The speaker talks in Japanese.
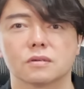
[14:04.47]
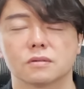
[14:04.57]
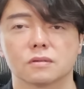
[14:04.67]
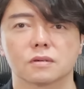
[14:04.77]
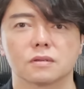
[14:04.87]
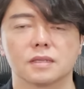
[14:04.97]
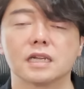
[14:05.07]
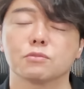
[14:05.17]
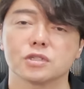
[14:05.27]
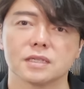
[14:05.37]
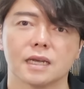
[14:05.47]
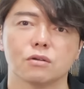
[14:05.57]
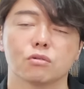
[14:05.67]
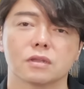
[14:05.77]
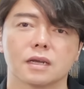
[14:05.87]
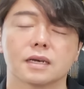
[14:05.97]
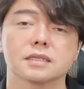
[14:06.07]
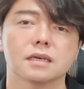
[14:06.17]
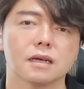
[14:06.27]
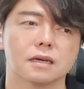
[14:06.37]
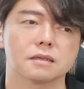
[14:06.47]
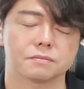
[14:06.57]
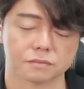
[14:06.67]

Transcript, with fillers: うん、何もしないほったらかしか、